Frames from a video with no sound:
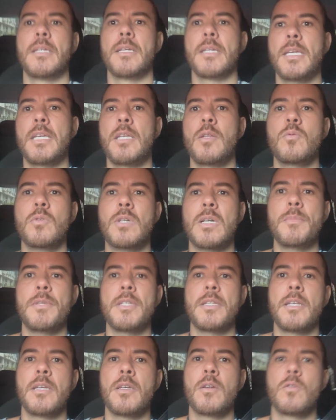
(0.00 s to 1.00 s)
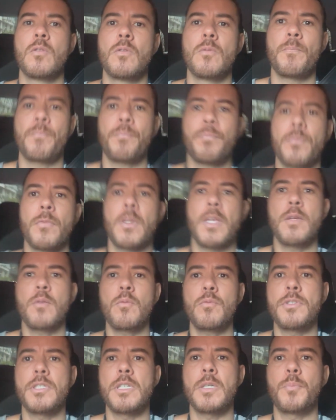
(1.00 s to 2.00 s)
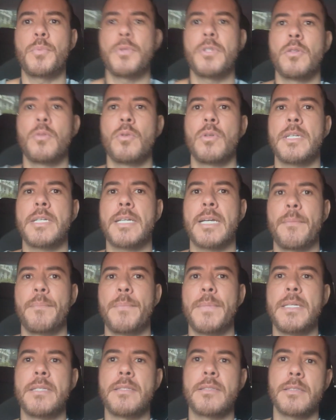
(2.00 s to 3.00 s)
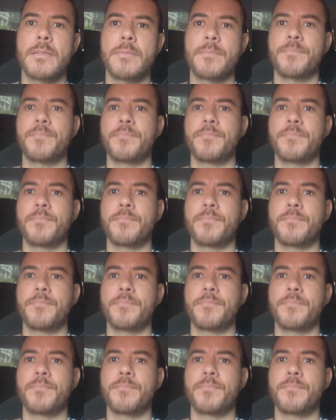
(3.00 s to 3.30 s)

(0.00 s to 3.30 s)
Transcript: que nunca me deu nenhum tipo de dor de cabeça,